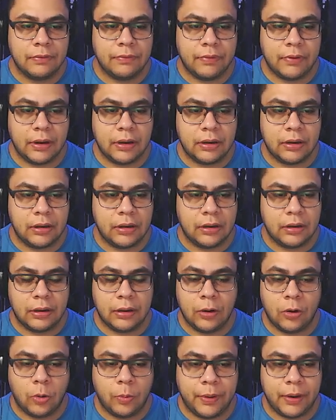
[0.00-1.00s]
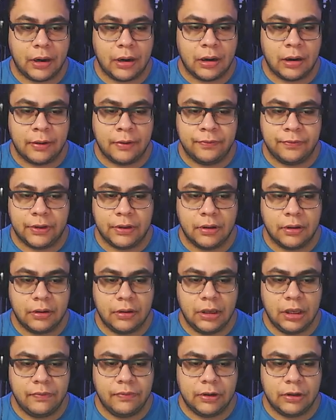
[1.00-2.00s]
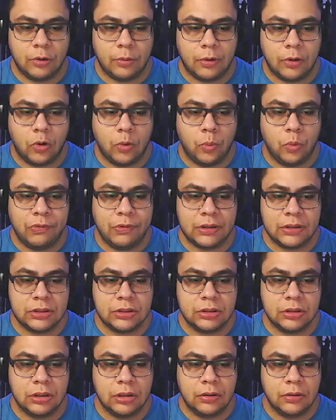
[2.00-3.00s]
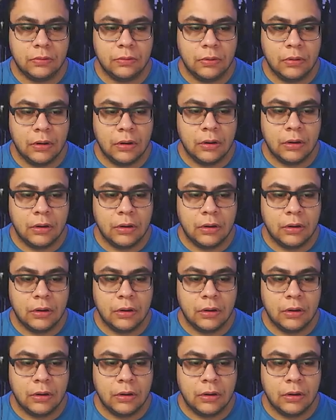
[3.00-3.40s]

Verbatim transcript: Vai recuperar a vida aqui, vai ter uma acumulação.